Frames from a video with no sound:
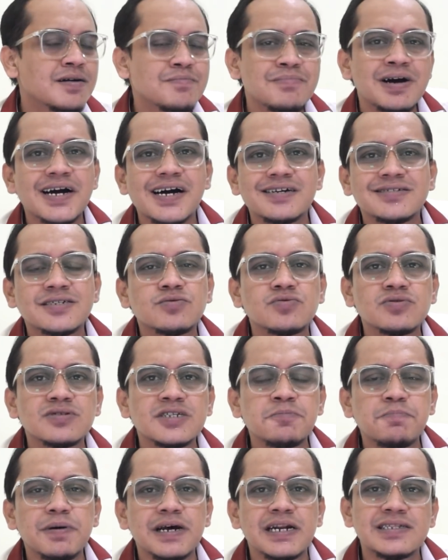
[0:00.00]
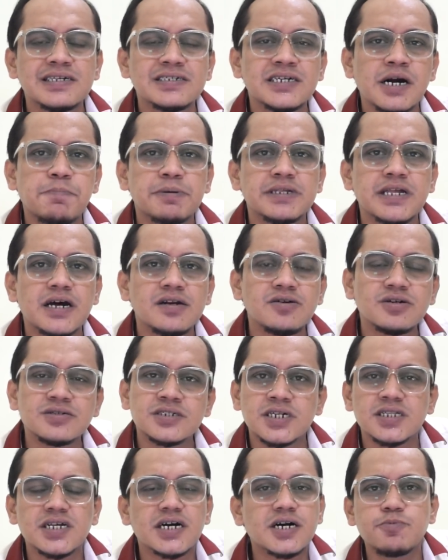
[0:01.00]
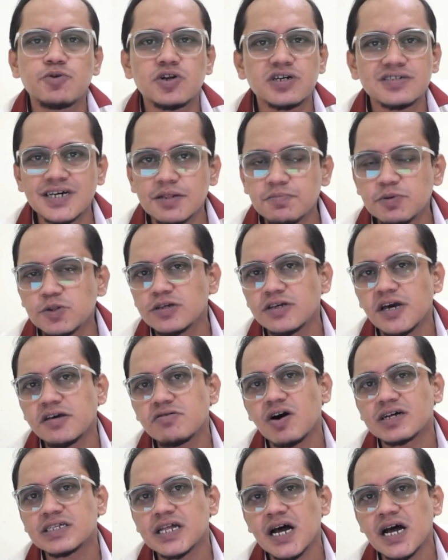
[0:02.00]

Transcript: मैं कहा से अच्छा, कुछ दिन पहले दिशा पता नहीं श्रद्धा कपूर के साथ भी तो यही हुआ